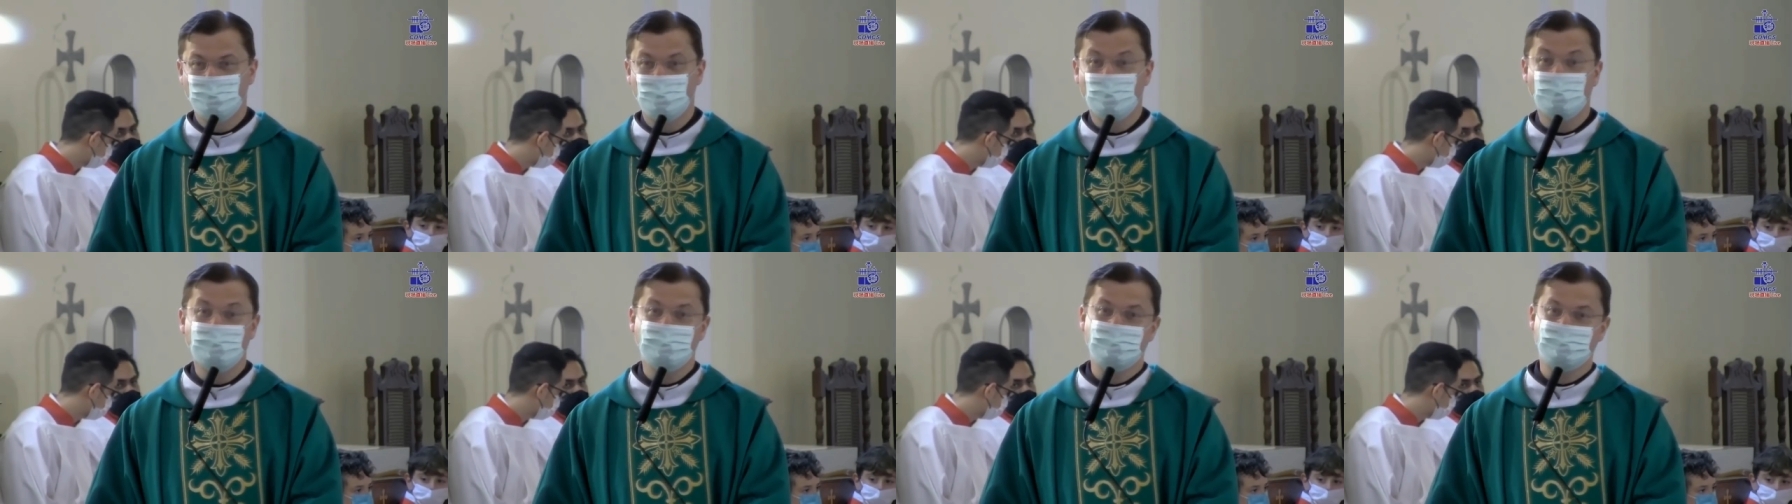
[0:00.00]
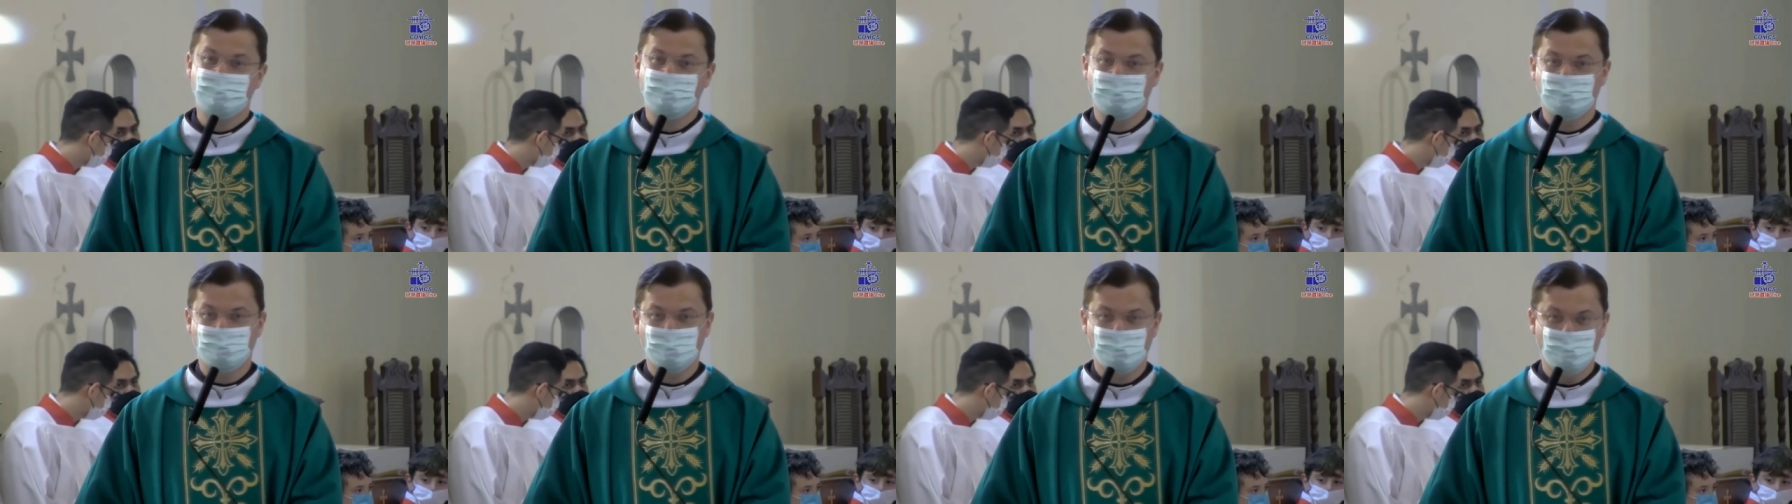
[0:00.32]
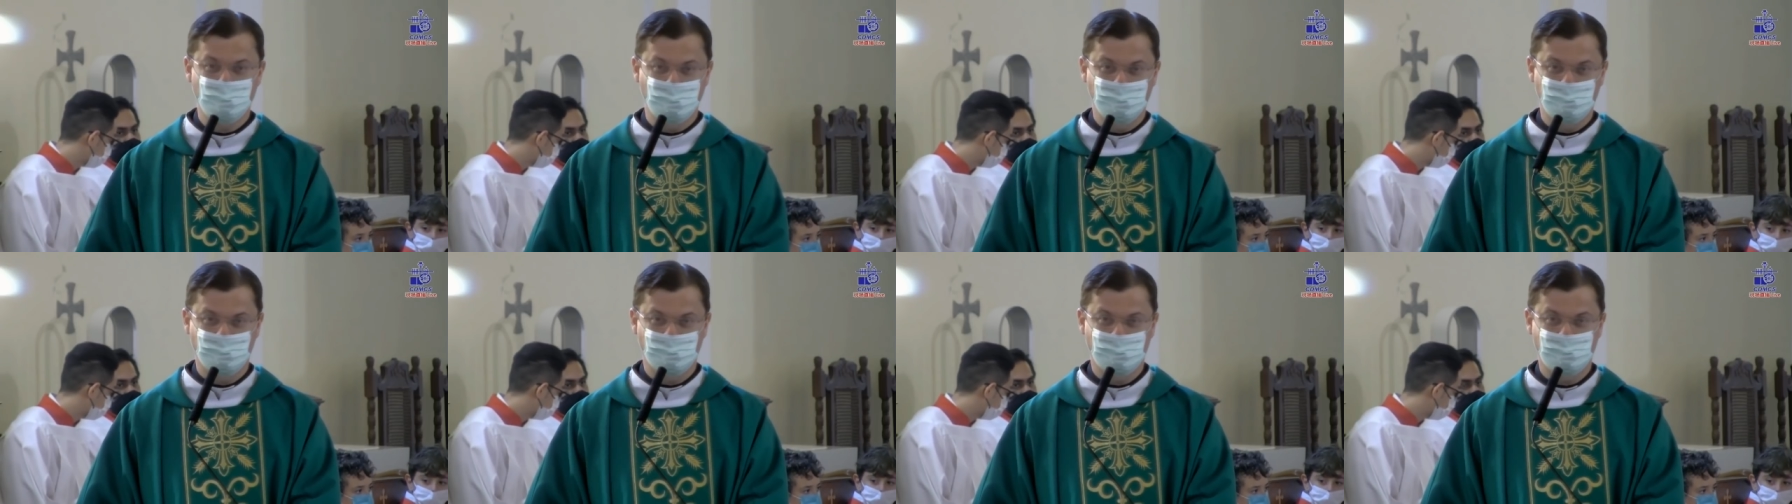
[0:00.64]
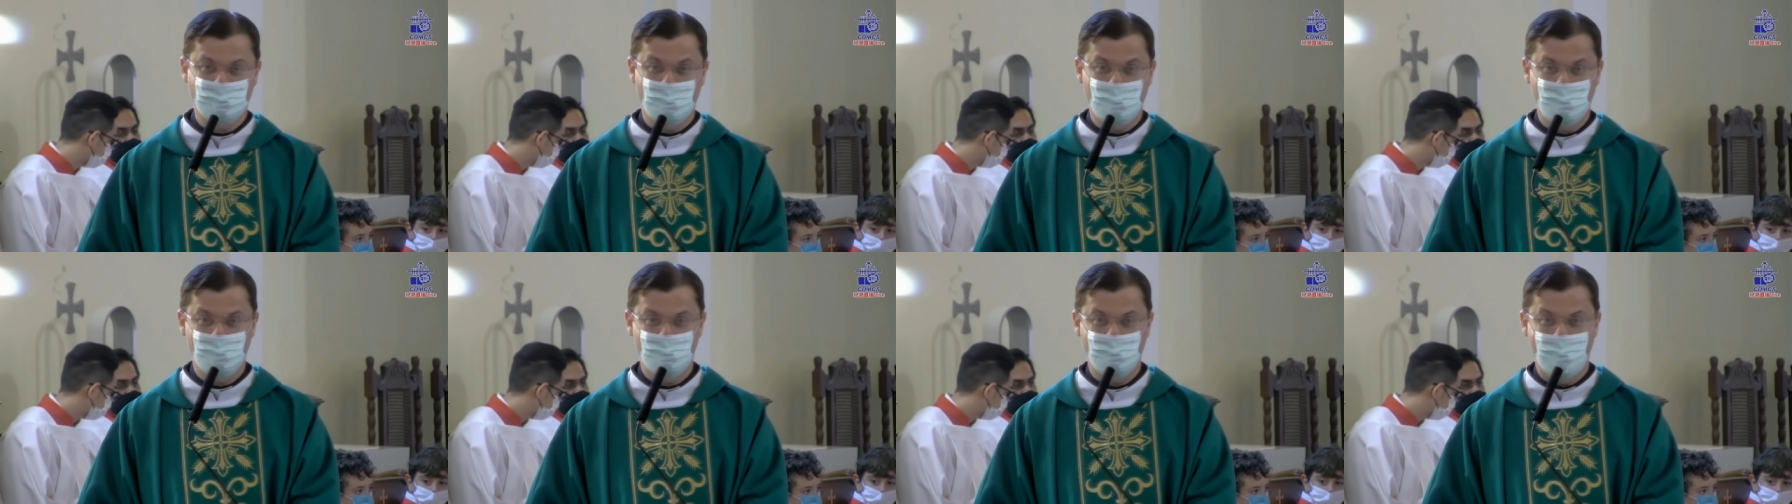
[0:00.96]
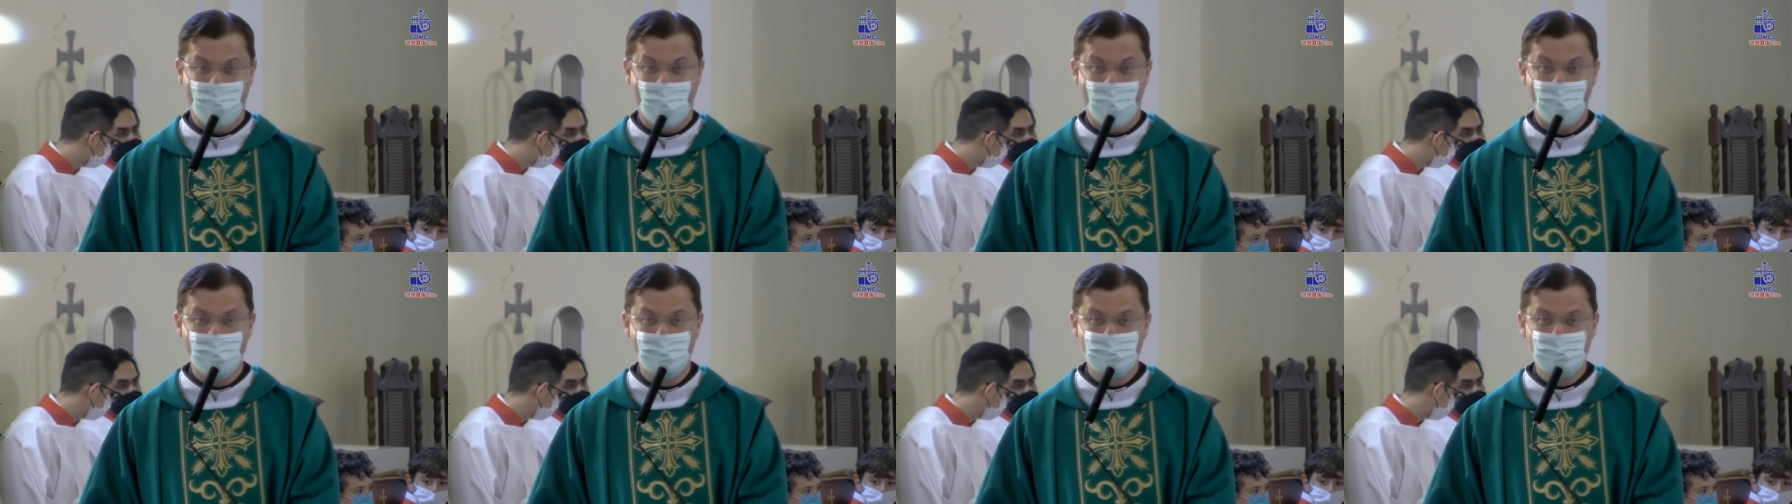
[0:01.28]
todas as coisas da
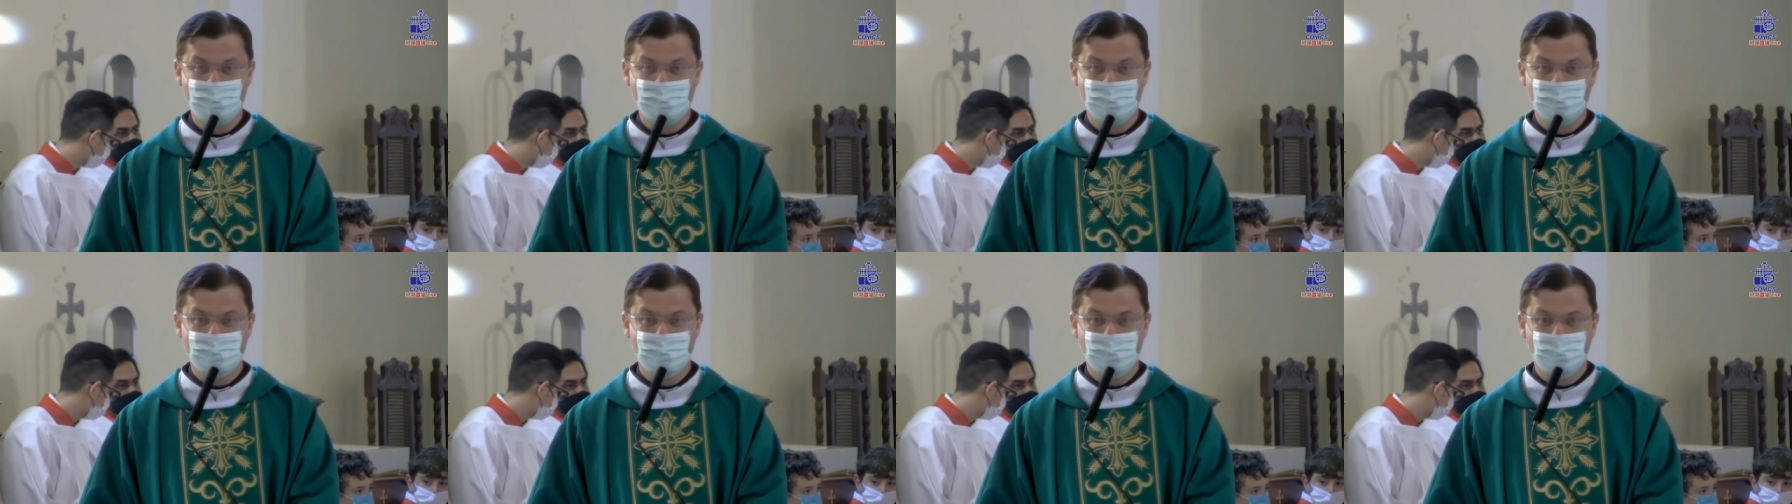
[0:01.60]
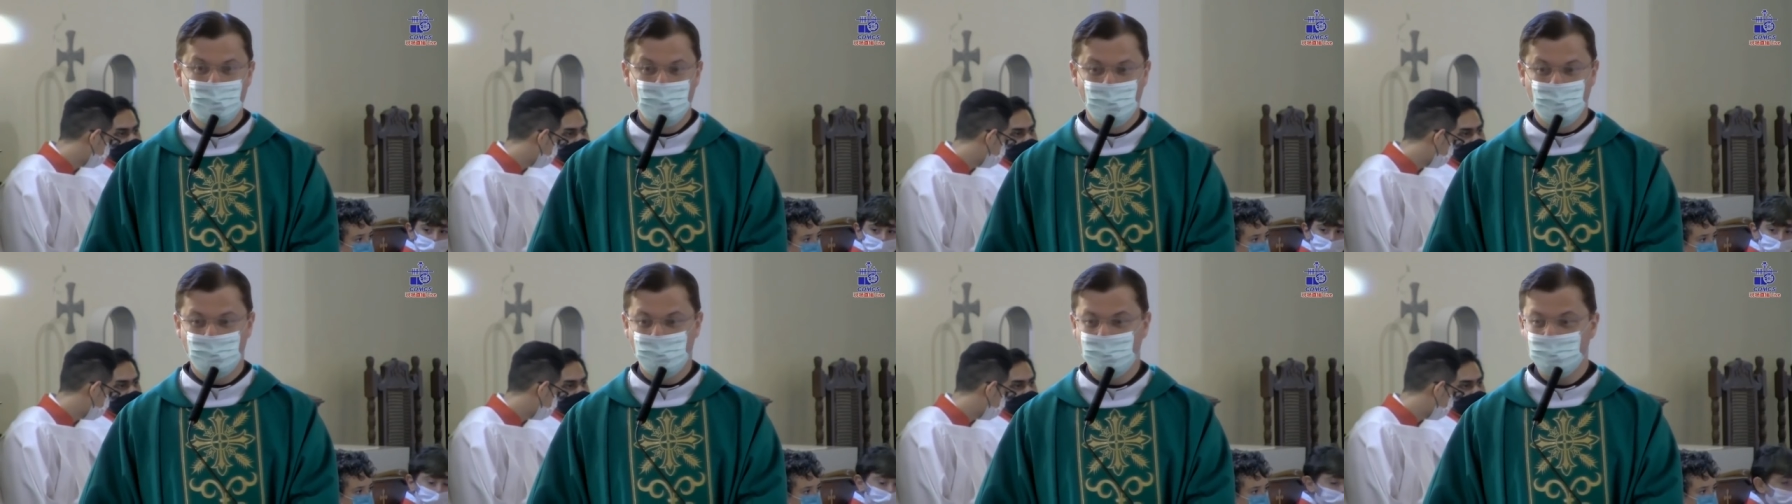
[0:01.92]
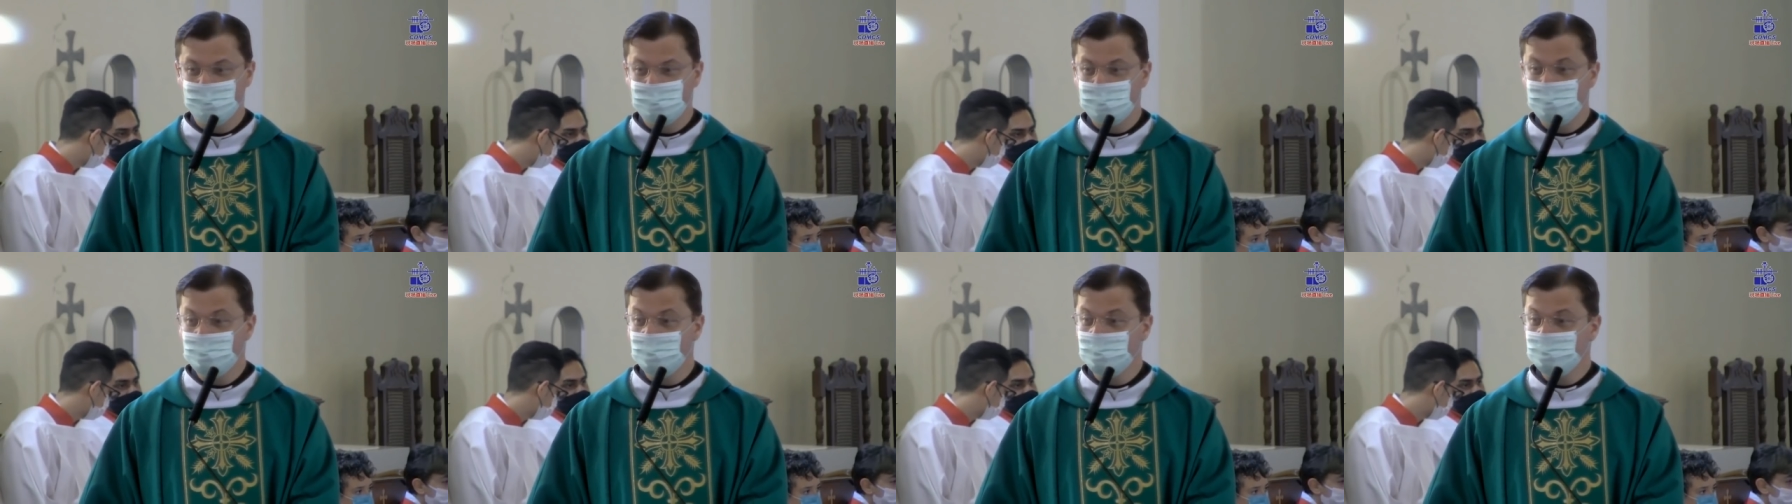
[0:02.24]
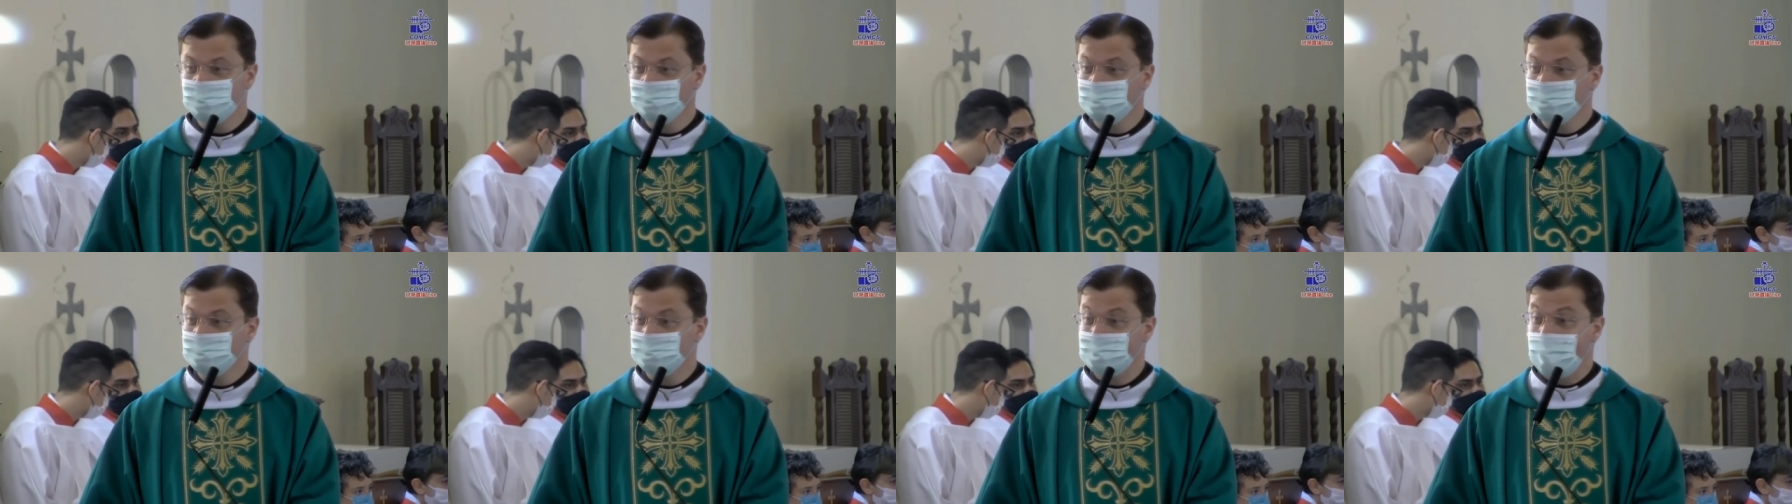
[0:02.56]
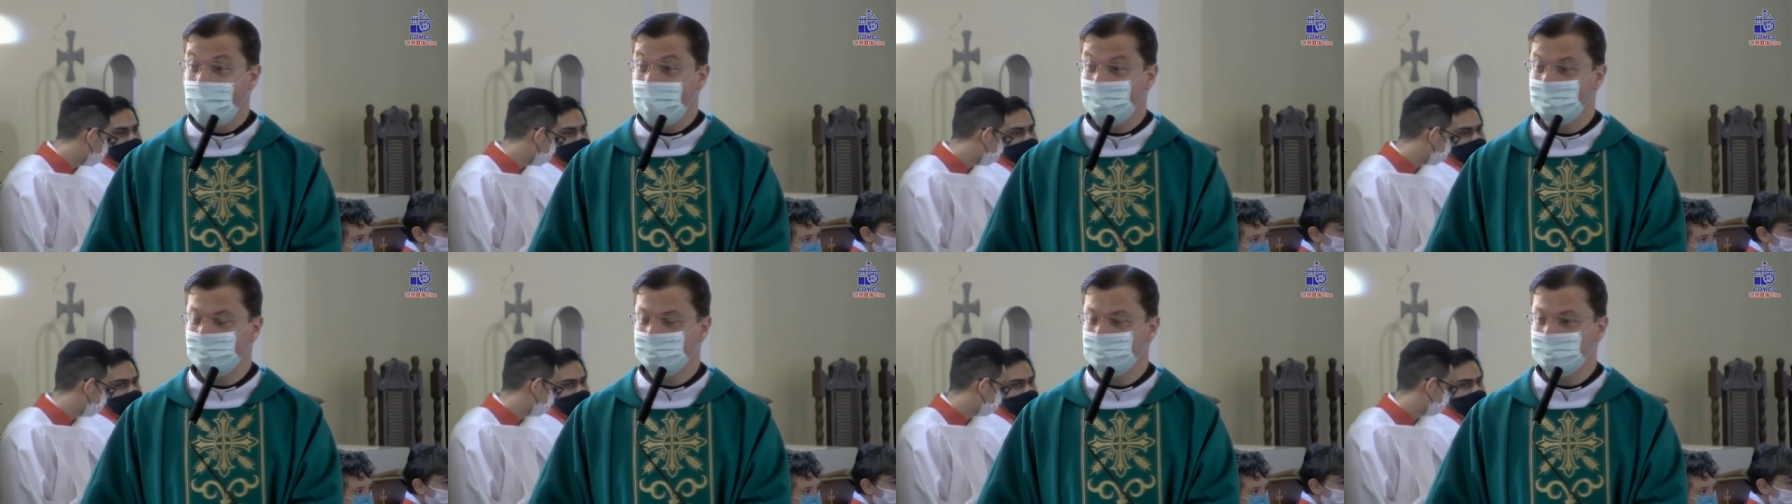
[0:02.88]
fé. Existem muitos
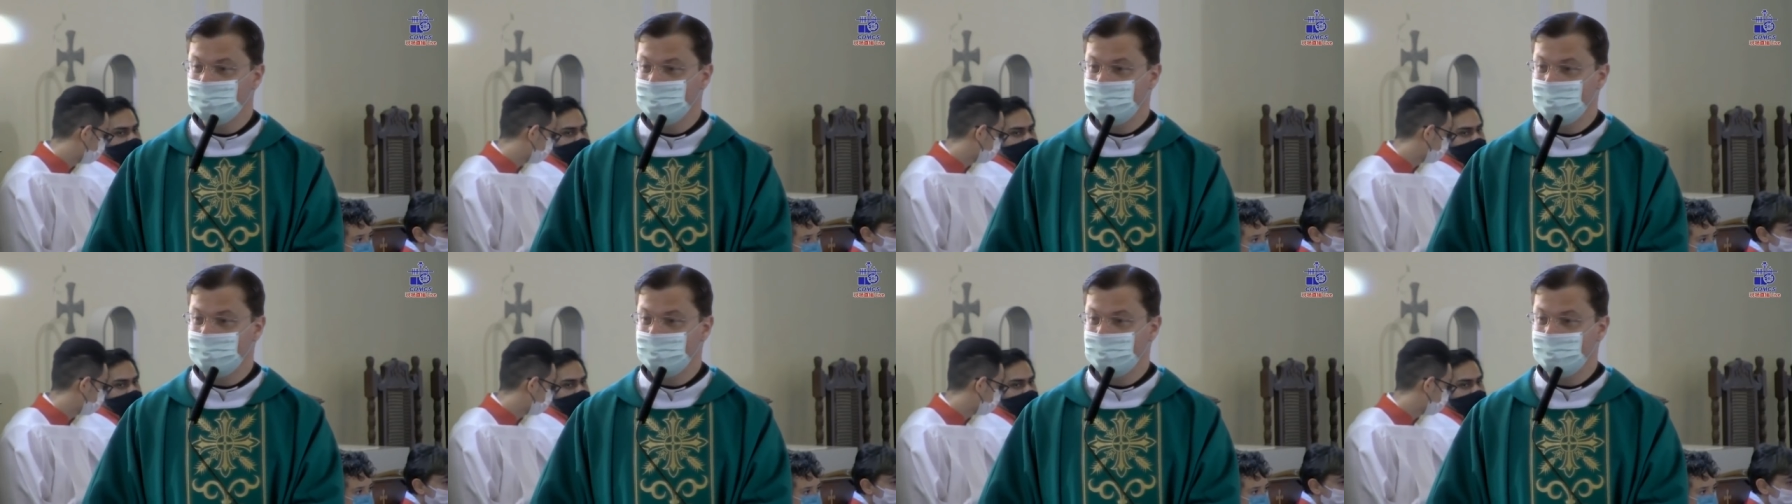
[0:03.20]
lugares